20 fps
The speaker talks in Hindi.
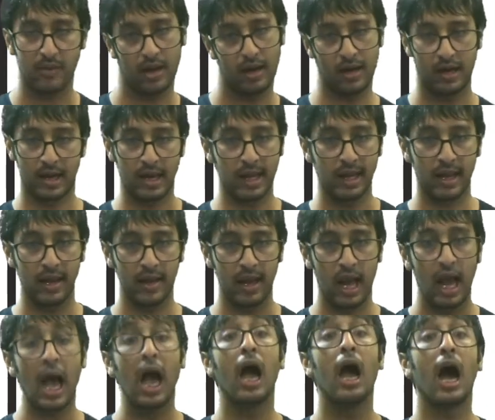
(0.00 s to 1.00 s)
ठीक है
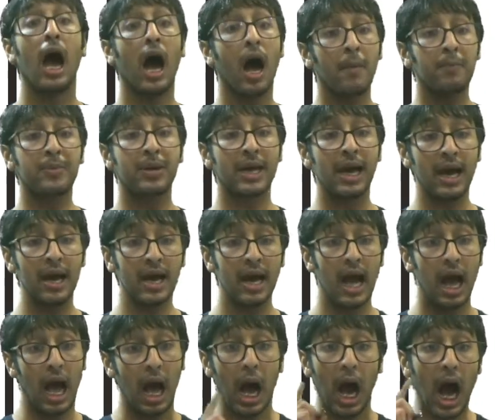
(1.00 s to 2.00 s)
अब क्या
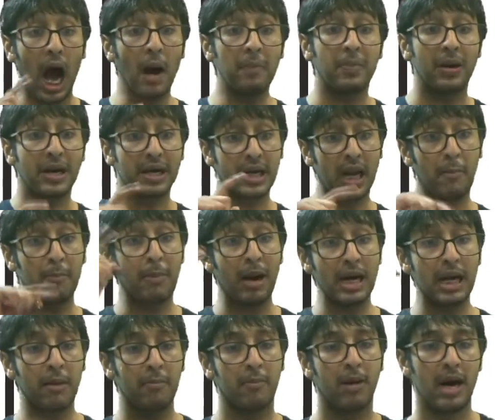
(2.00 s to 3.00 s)
अब डब्बा
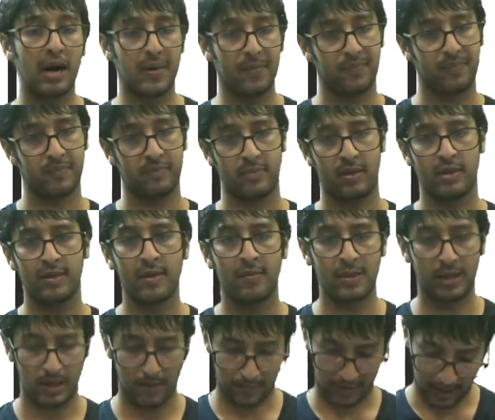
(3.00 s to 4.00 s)
डब्बा तो
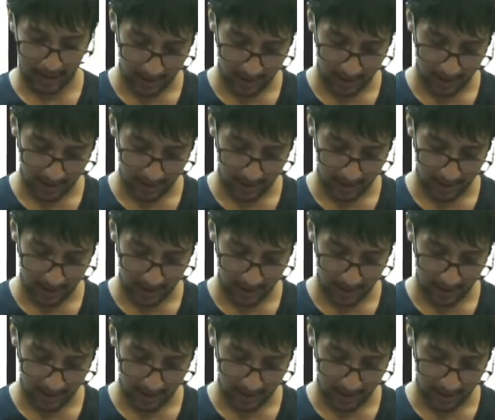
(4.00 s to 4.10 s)
मतलब क्या